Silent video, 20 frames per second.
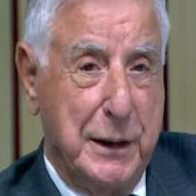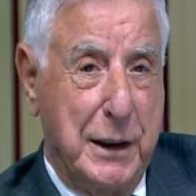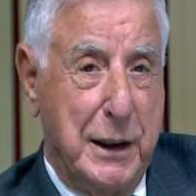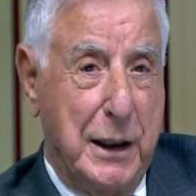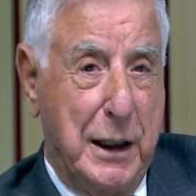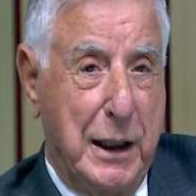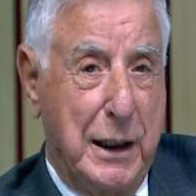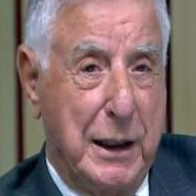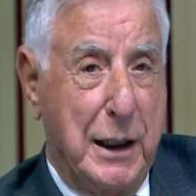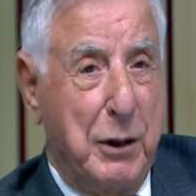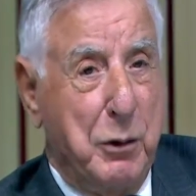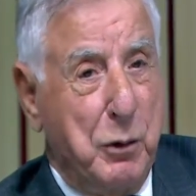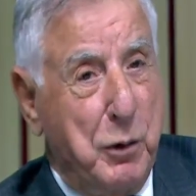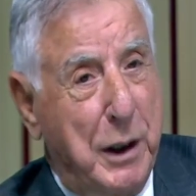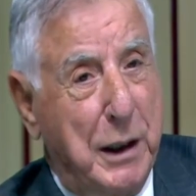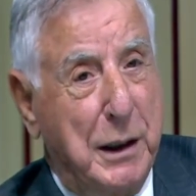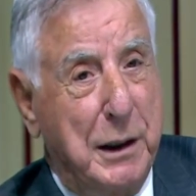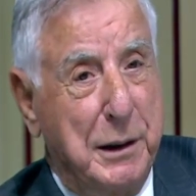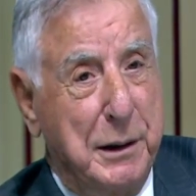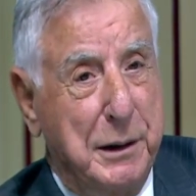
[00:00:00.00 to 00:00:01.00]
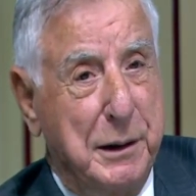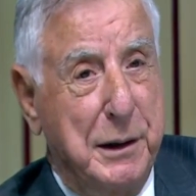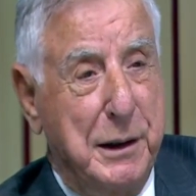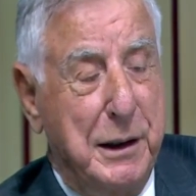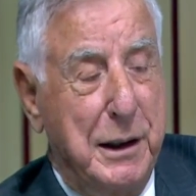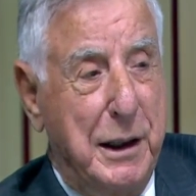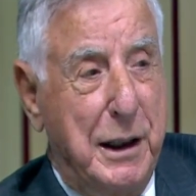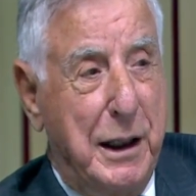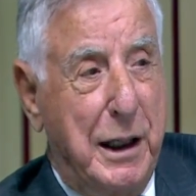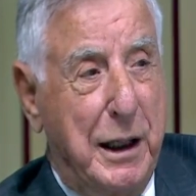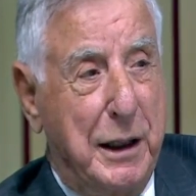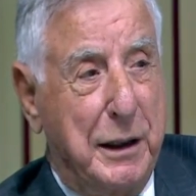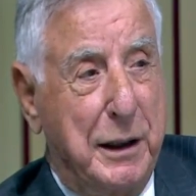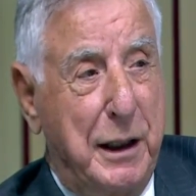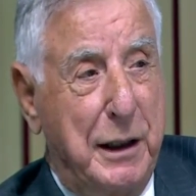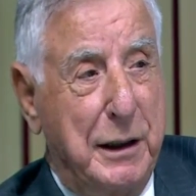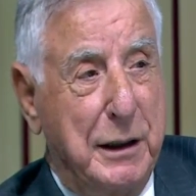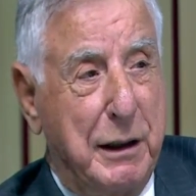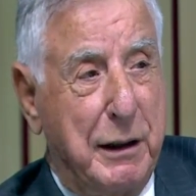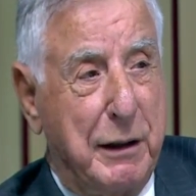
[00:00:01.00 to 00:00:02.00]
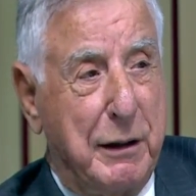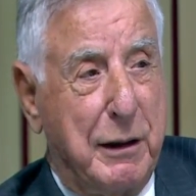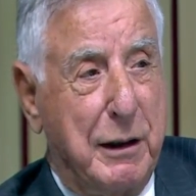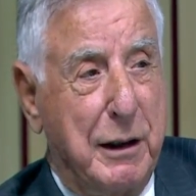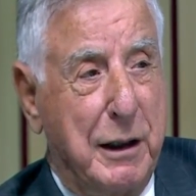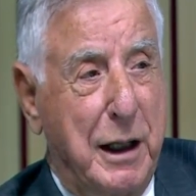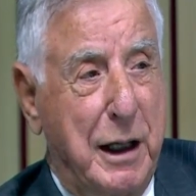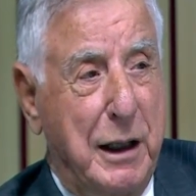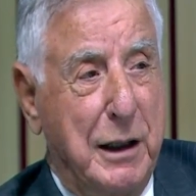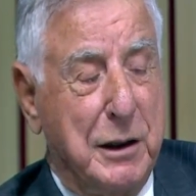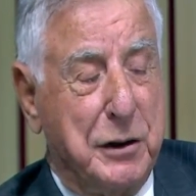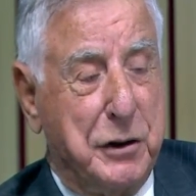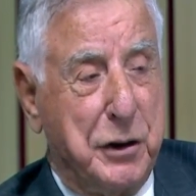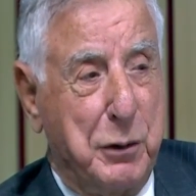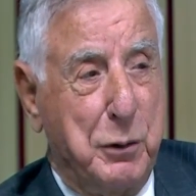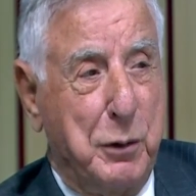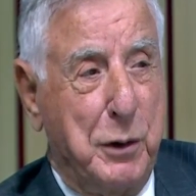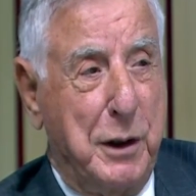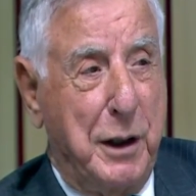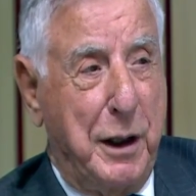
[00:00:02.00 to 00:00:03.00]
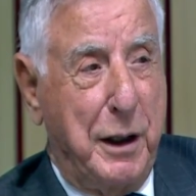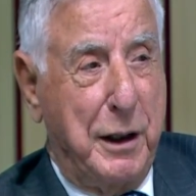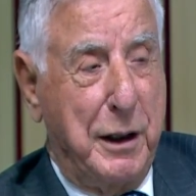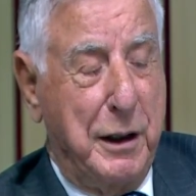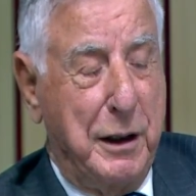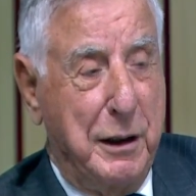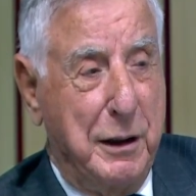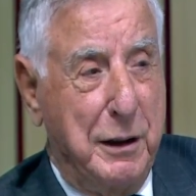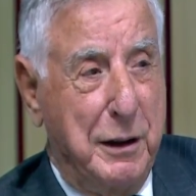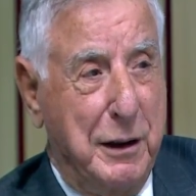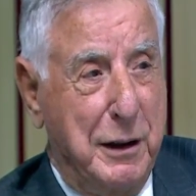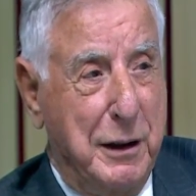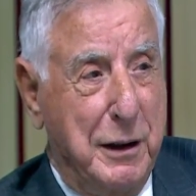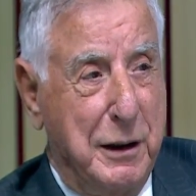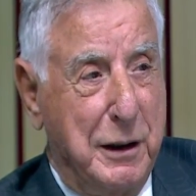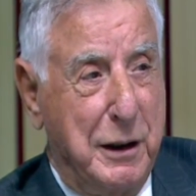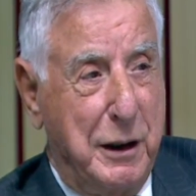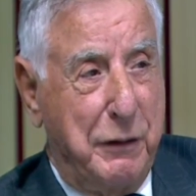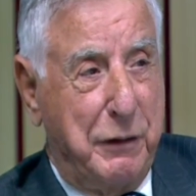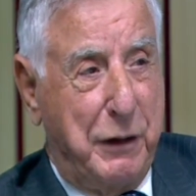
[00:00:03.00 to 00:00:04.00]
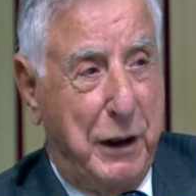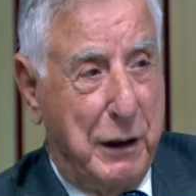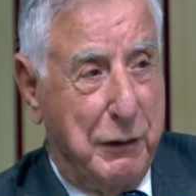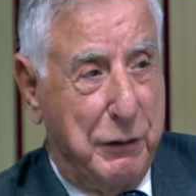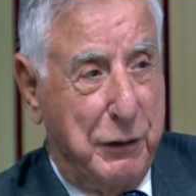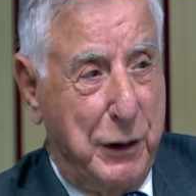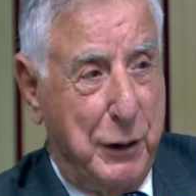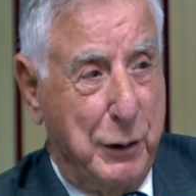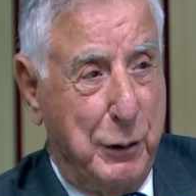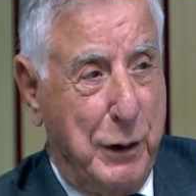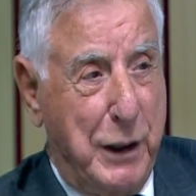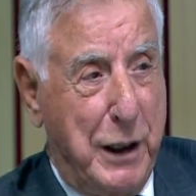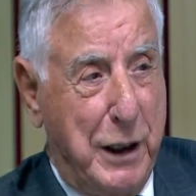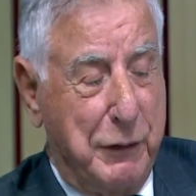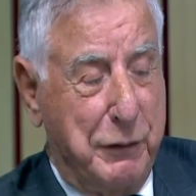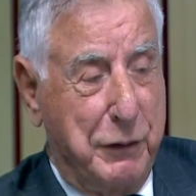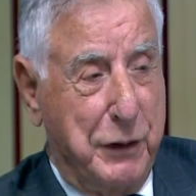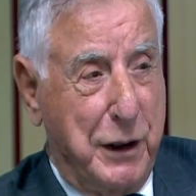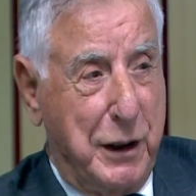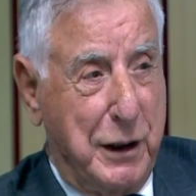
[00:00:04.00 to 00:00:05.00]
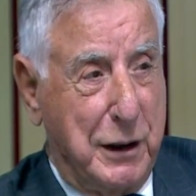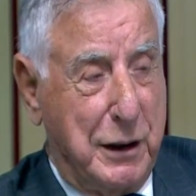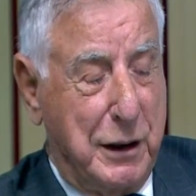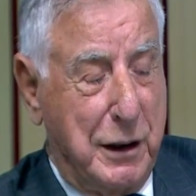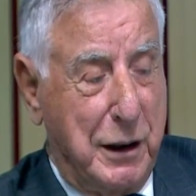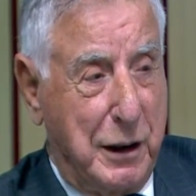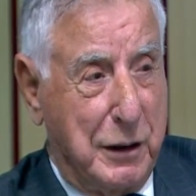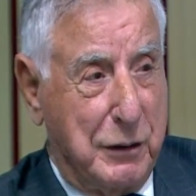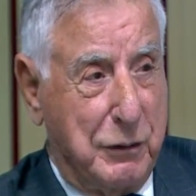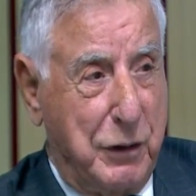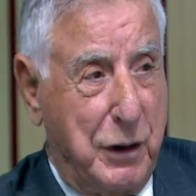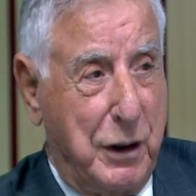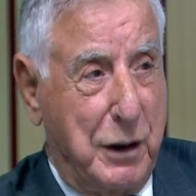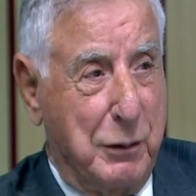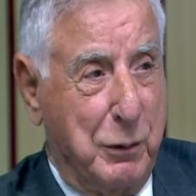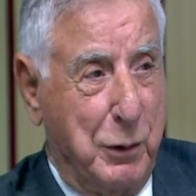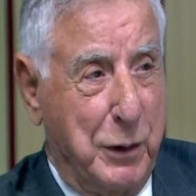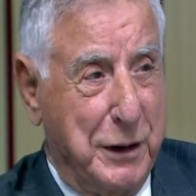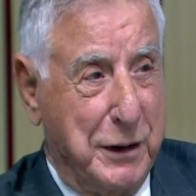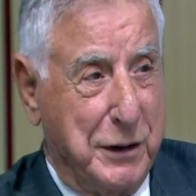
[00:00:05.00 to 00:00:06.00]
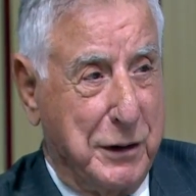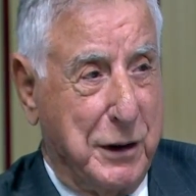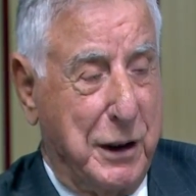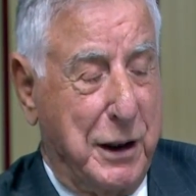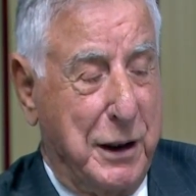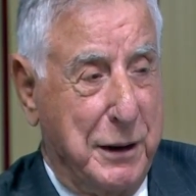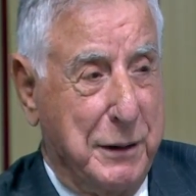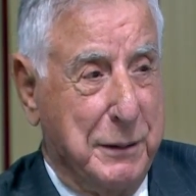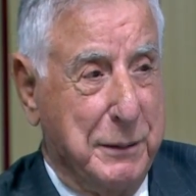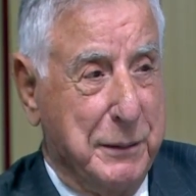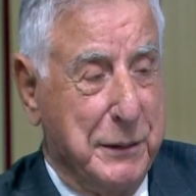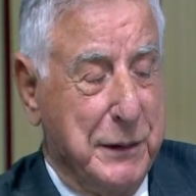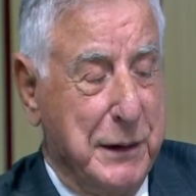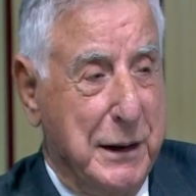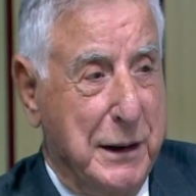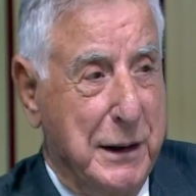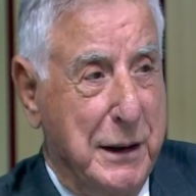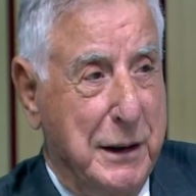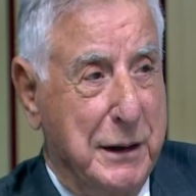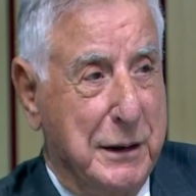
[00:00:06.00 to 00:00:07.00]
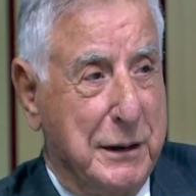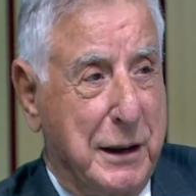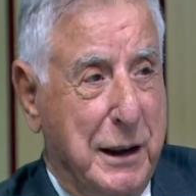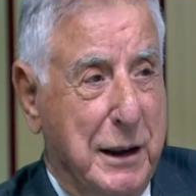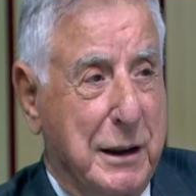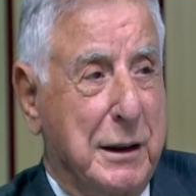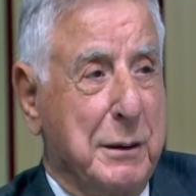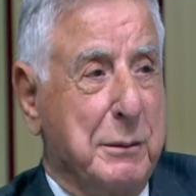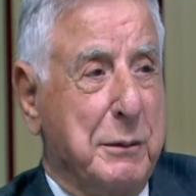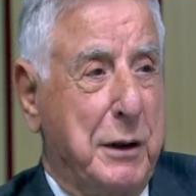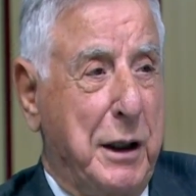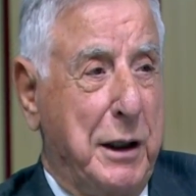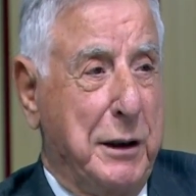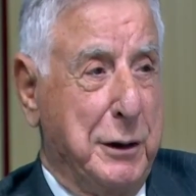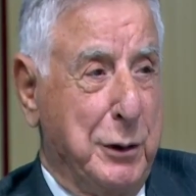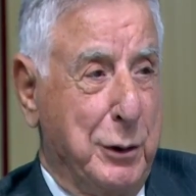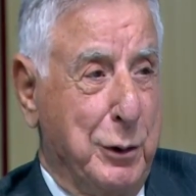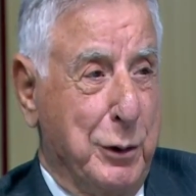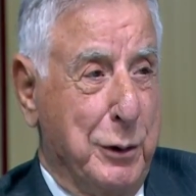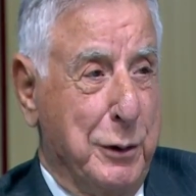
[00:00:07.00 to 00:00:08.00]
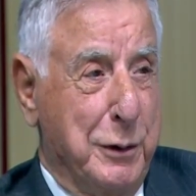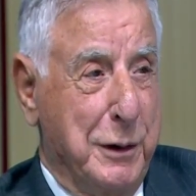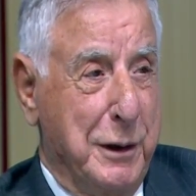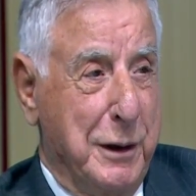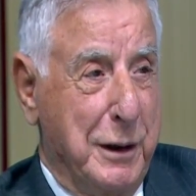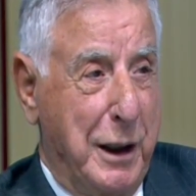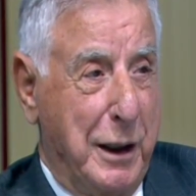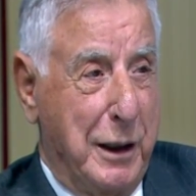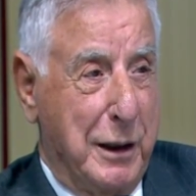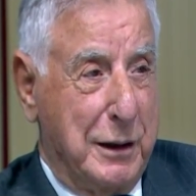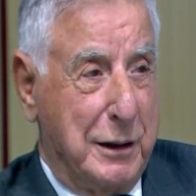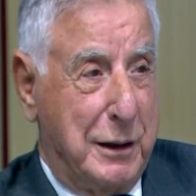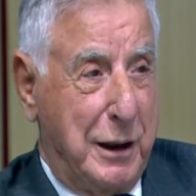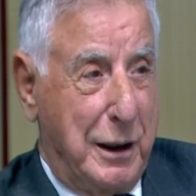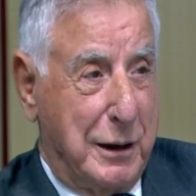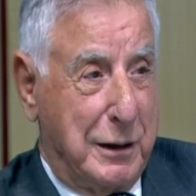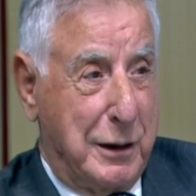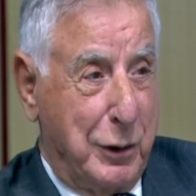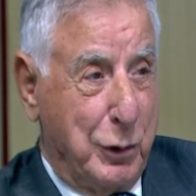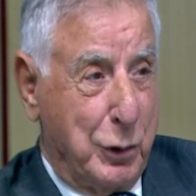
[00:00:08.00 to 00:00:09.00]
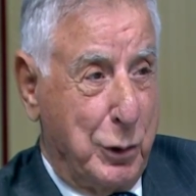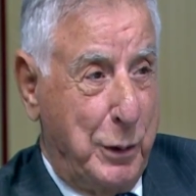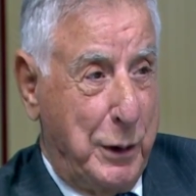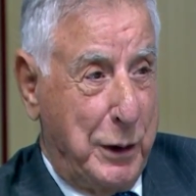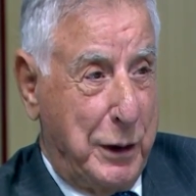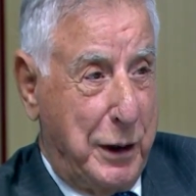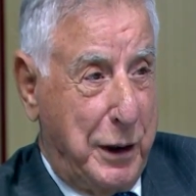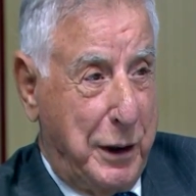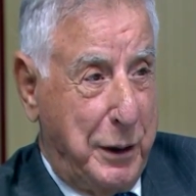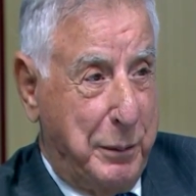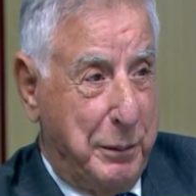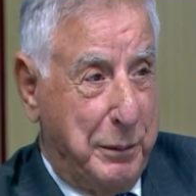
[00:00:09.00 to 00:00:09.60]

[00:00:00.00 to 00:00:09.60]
الأول أن سلاح الجو الذي يفعل فعله الآن في قتل الأطفال والنساء سيتم تحييده القتال سيصبح قريب